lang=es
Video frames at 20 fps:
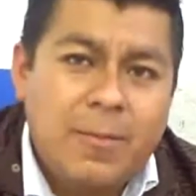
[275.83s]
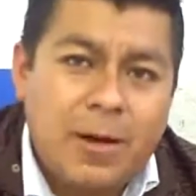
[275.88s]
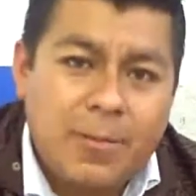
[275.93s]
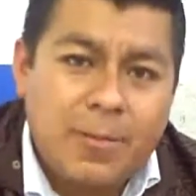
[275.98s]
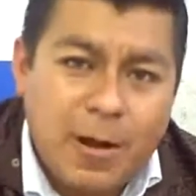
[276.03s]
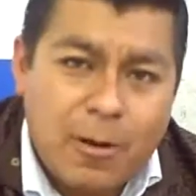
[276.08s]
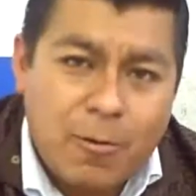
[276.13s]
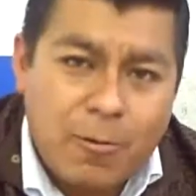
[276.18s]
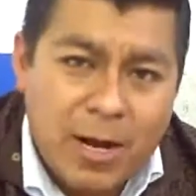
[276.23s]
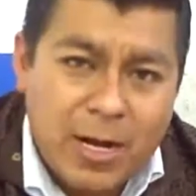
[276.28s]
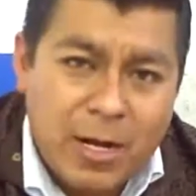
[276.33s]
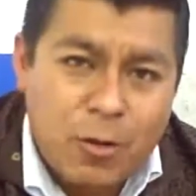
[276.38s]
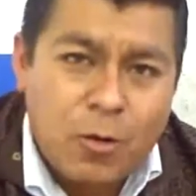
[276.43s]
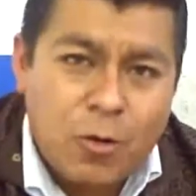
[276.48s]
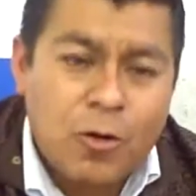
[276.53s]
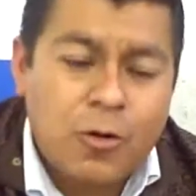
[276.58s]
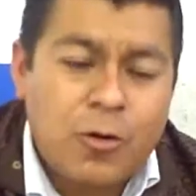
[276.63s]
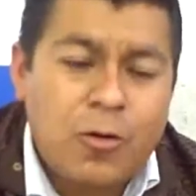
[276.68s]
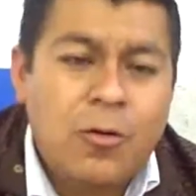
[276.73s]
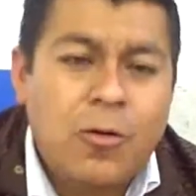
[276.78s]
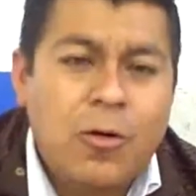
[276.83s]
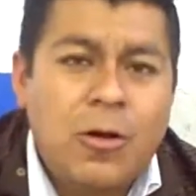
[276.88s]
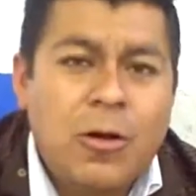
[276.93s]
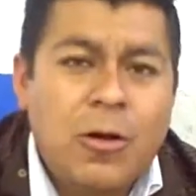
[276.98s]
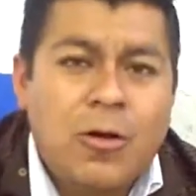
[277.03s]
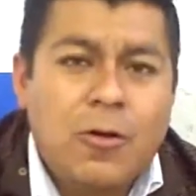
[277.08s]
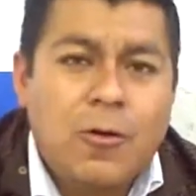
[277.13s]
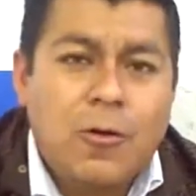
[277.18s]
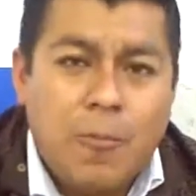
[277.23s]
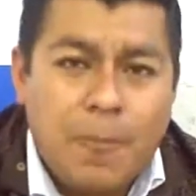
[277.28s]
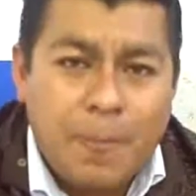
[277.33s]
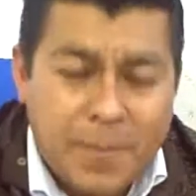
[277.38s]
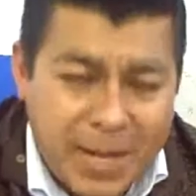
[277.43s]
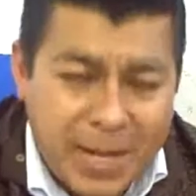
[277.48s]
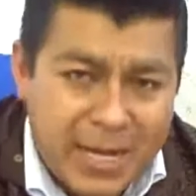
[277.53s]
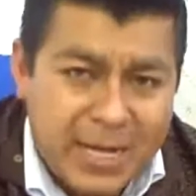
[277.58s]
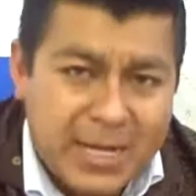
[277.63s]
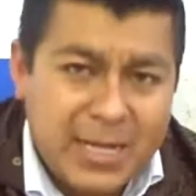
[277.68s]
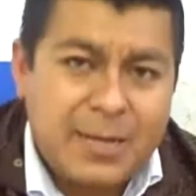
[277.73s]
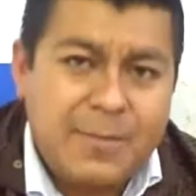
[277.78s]
Barbacoa en horno, con
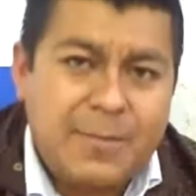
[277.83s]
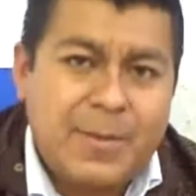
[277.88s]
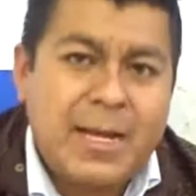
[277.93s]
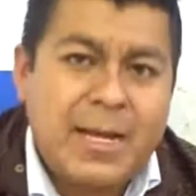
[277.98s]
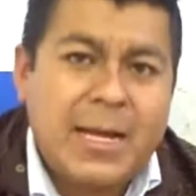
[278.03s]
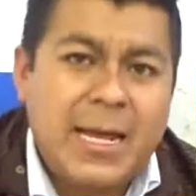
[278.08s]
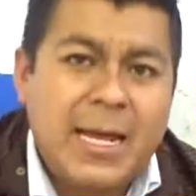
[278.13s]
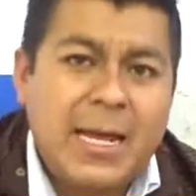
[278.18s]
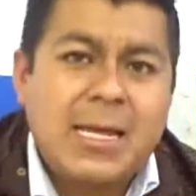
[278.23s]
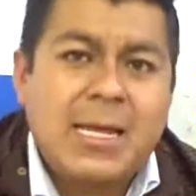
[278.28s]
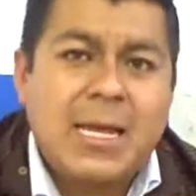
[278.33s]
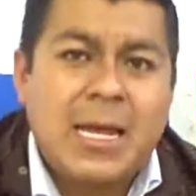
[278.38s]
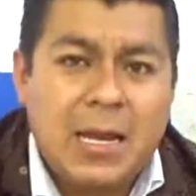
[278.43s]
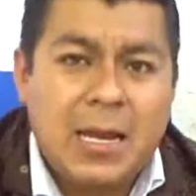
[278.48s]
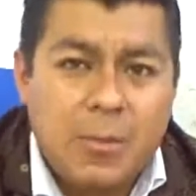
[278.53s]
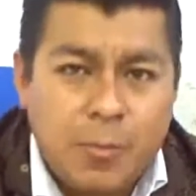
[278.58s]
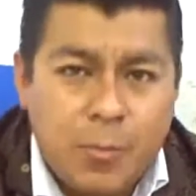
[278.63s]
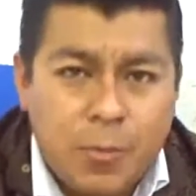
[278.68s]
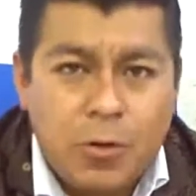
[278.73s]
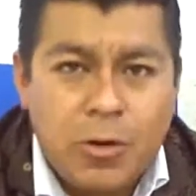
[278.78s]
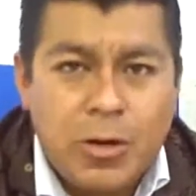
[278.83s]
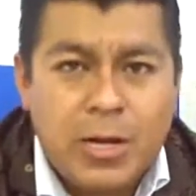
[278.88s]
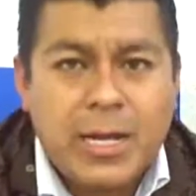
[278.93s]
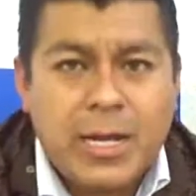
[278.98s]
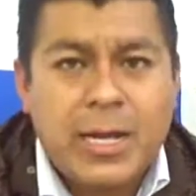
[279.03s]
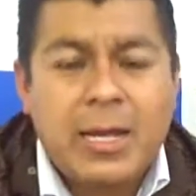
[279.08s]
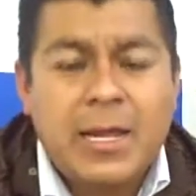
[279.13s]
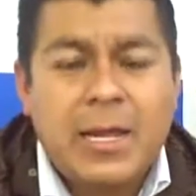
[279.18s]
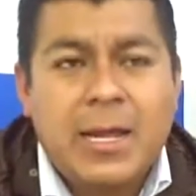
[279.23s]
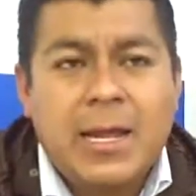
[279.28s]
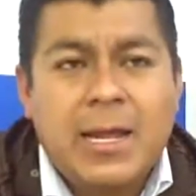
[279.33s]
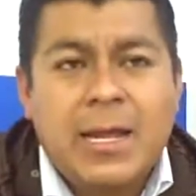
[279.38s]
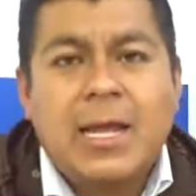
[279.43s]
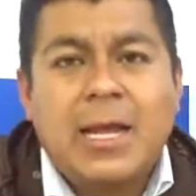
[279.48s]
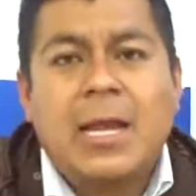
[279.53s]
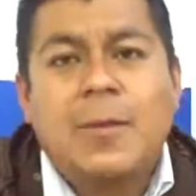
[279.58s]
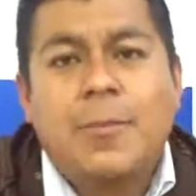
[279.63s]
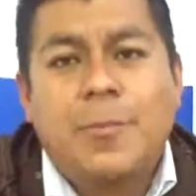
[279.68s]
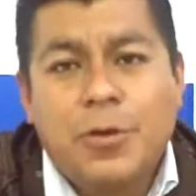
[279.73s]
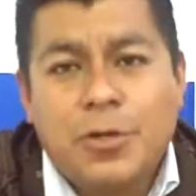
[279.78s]
penca de maguey, el pulque,
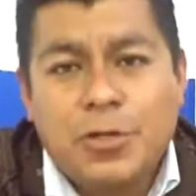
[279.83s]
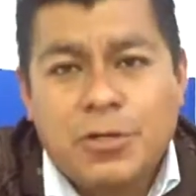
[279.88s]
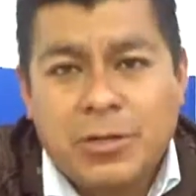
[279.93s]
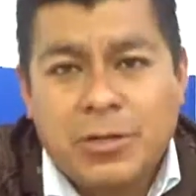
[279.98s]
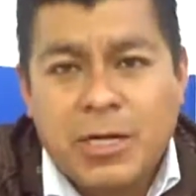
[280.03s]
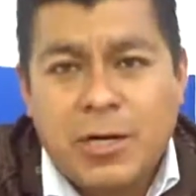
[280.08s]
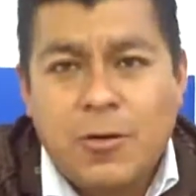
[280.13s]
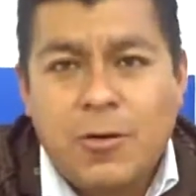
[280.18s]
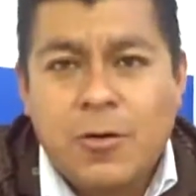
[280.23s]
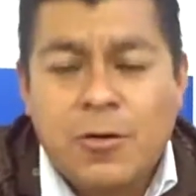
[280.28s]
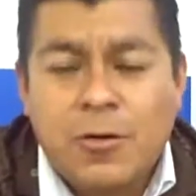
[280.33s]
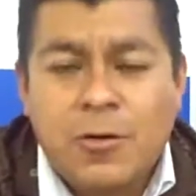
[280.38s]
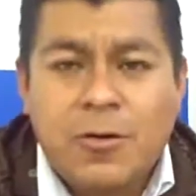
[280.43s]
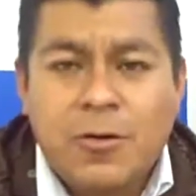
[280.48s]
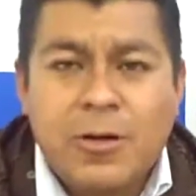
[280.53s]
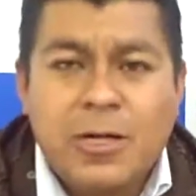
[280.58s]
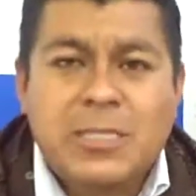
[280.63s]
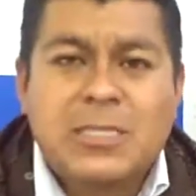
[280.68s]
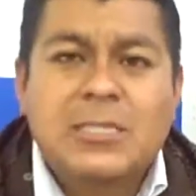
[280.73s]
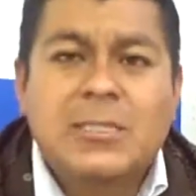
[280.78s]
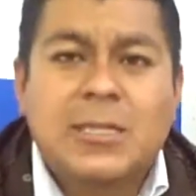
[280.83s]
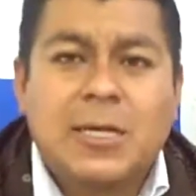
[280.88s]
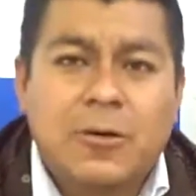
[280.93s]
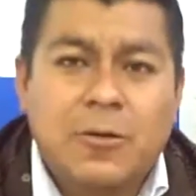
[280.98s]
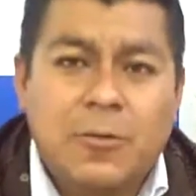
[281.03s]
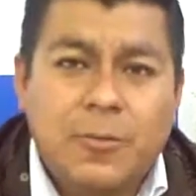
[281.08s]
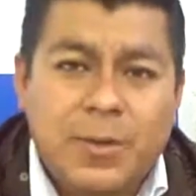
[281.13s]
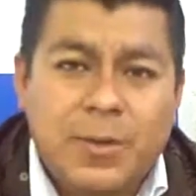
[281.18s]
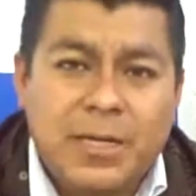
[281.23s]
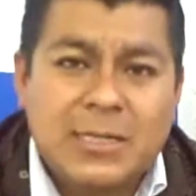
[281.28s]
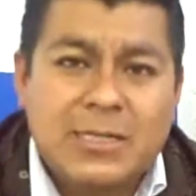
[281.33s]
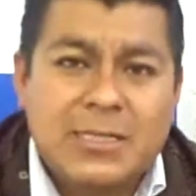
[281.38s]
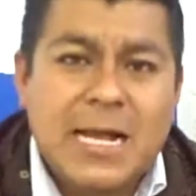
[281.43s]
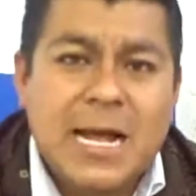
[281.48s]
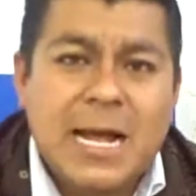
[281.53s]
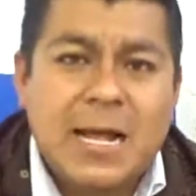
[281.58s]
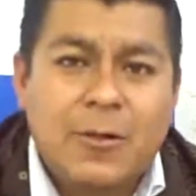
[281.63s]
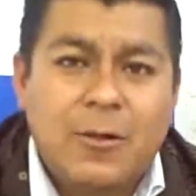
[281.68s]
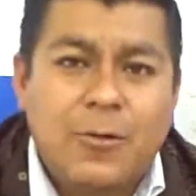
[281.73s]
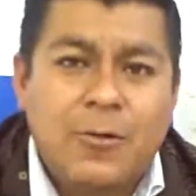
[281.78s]
el pollo en hongo, el chicharrón
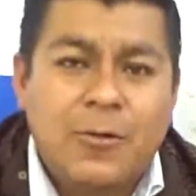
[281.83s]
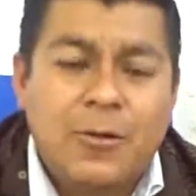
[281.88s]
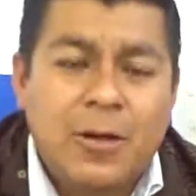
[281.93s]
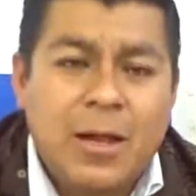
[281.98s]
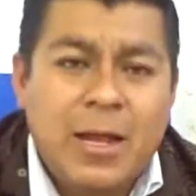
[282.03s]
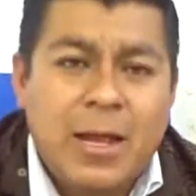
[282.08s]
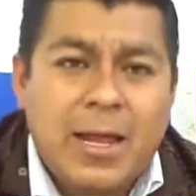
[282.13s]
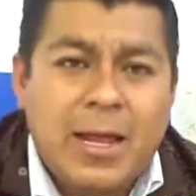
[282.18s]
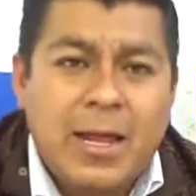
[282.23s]
prensado,